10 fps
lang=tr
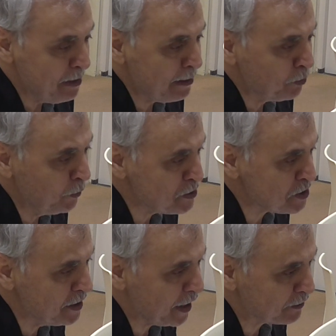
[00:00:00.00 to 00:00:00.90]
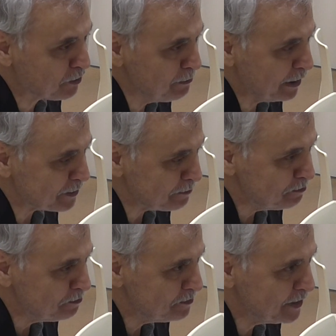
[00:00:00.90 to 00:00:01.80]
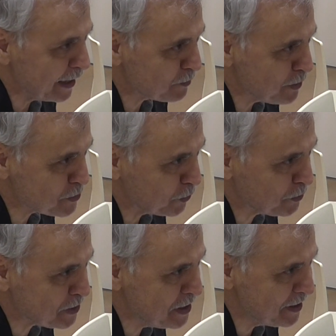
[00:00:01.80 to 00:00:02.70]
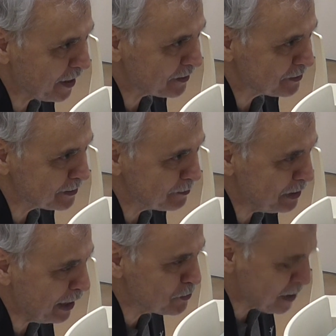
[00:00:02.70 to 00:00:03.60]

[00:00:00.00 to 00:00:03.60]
Ben bunun için yaratılmadım. Et ve süt için yaratıldım. Niye